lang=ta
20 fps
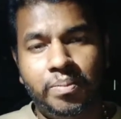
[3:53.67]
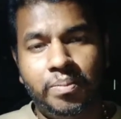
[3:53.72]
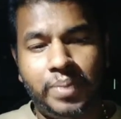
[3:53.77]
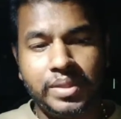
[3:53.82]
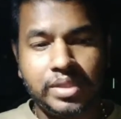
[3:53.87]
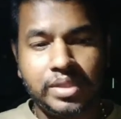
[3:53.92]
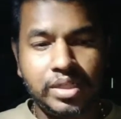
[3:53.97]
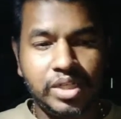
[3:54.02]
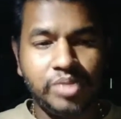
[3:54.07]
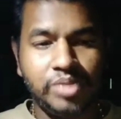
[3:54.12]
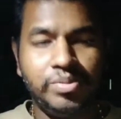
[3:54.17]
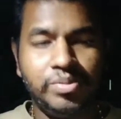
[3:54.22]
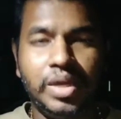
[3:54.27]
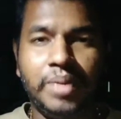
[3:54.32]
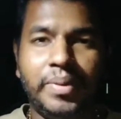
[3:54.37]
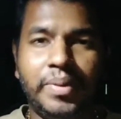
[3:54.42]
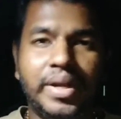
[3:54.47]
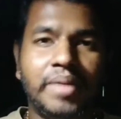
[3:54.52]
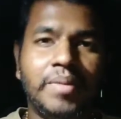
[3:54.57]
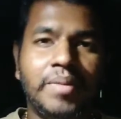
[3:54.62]
பத்திற்கும்
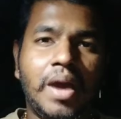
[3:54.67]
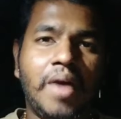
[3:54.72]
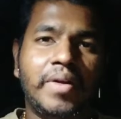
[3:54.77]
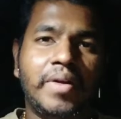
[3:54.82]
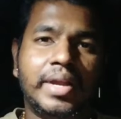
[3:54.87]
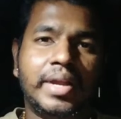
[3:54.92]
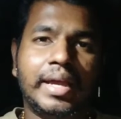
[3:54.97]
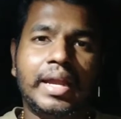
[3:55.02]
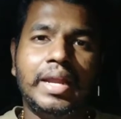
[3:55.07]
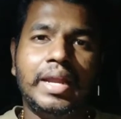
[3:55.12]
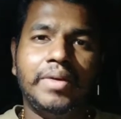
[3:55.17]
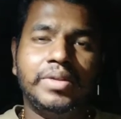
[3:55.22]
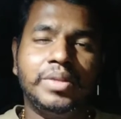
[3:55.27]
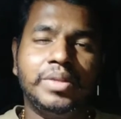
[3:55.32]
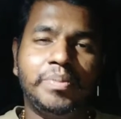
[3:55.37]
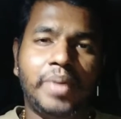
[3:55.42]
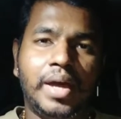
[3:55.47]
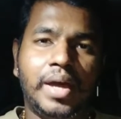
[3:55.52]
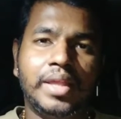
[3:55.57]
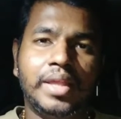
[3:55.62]
மேற்பட்ட மாவட்டங்களை
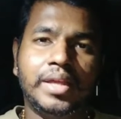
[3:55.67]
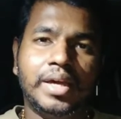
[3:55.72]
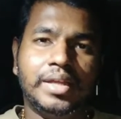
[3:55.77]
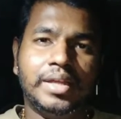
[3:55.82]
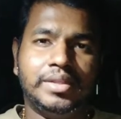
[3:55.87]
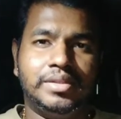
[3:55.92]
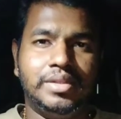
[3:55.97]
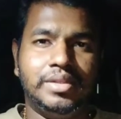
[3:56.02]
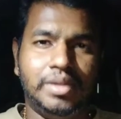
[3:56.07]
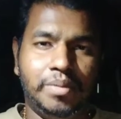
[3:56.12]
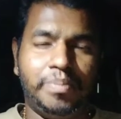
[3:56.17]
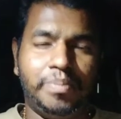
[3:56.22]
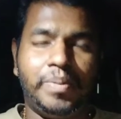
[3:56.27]
வந்து பாதுகாத்து